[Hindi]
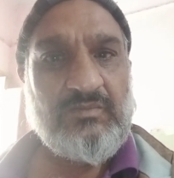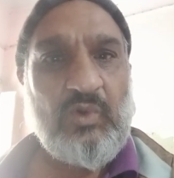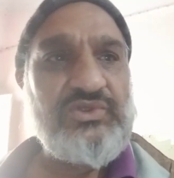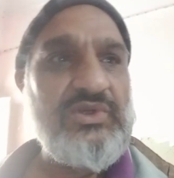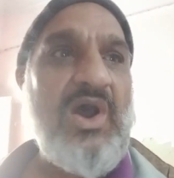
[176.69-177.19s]

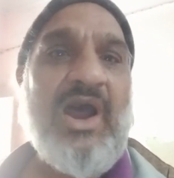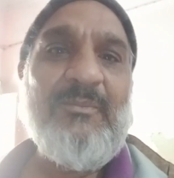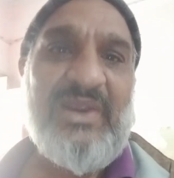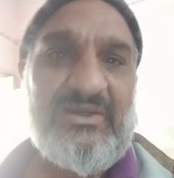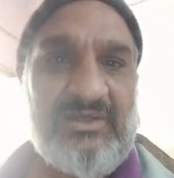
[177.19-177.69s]
और जो आम
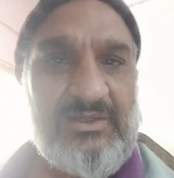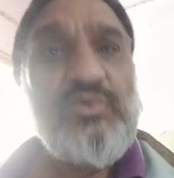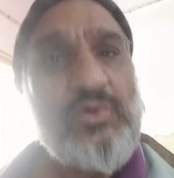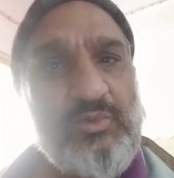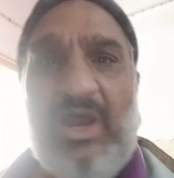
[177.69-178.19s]
बैठे हैं
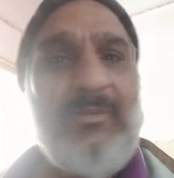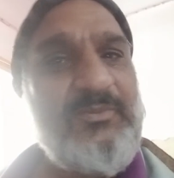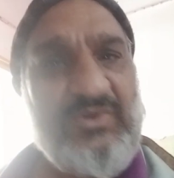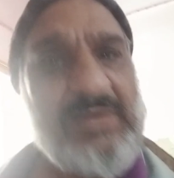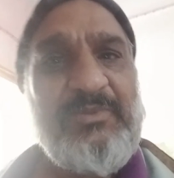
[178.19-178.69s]
उनको आप
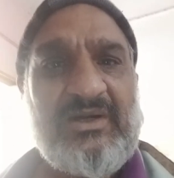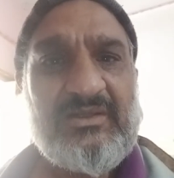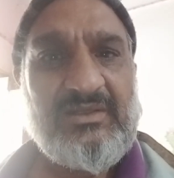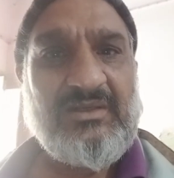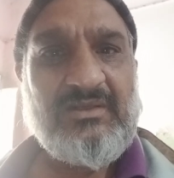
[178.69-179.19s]
भी नहीं
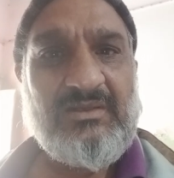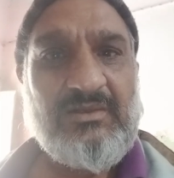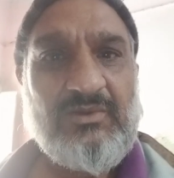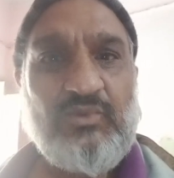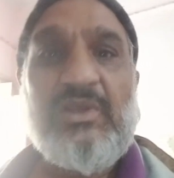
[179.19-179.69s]
पकड़ते
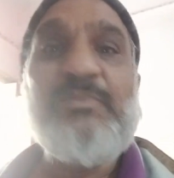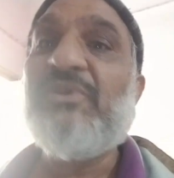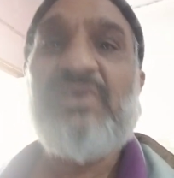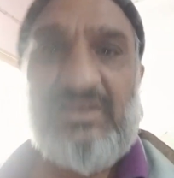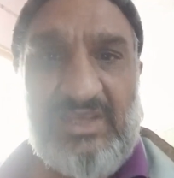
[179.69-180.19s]
उनके
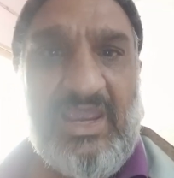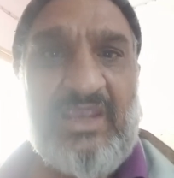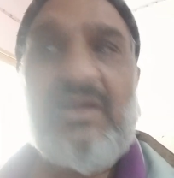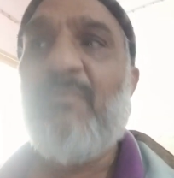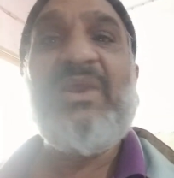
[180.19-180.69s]
पीछे ये
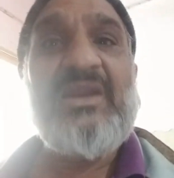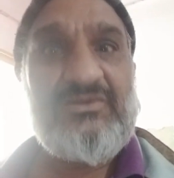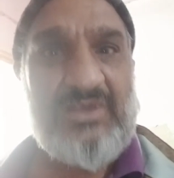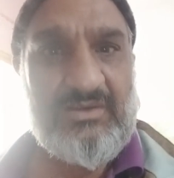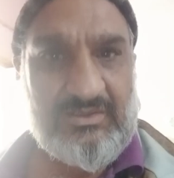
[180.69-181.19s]
आएगा ना पहले
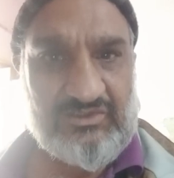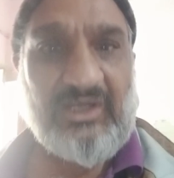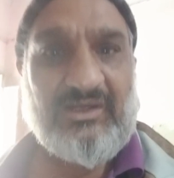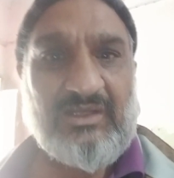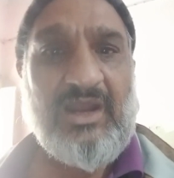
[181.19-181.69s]
इसका
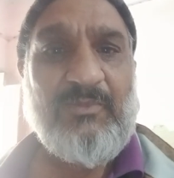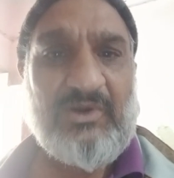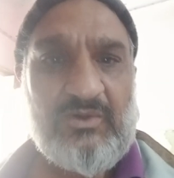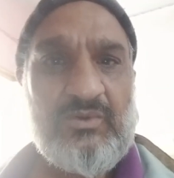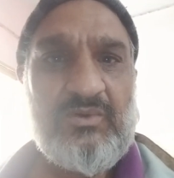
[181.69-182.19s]
सर का ना
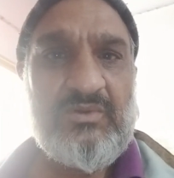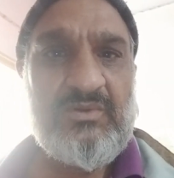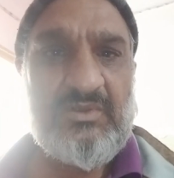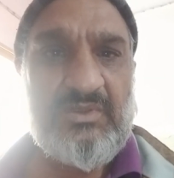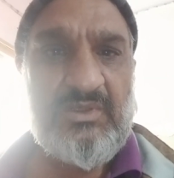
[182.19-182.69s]
पकड़ो
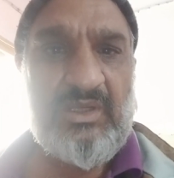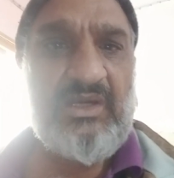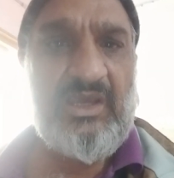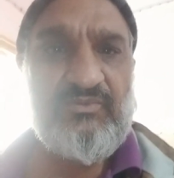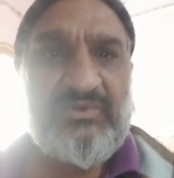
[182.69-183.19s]

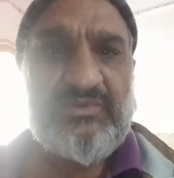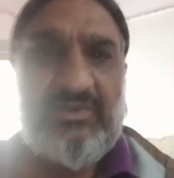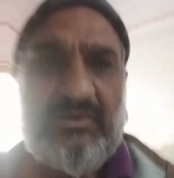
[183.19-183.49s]
अल्लाह हाफिज़